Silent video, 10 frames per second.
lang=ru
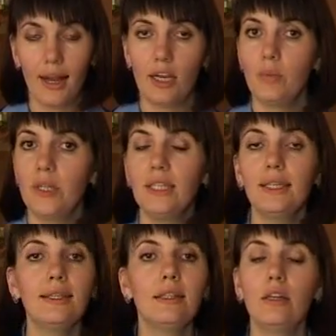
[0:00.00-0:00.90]
либо
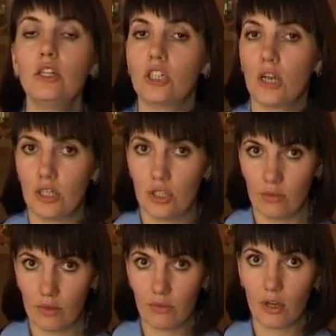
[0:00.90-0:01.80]

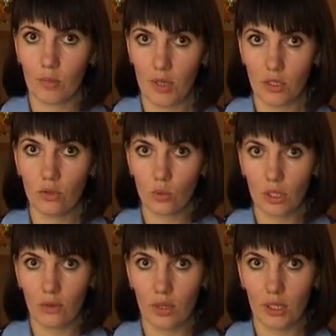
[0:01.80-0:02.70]
ненадлежащего оформления
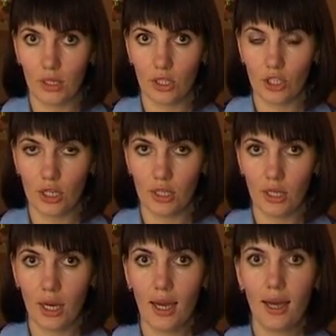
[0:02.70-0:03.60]
трудовых отношений,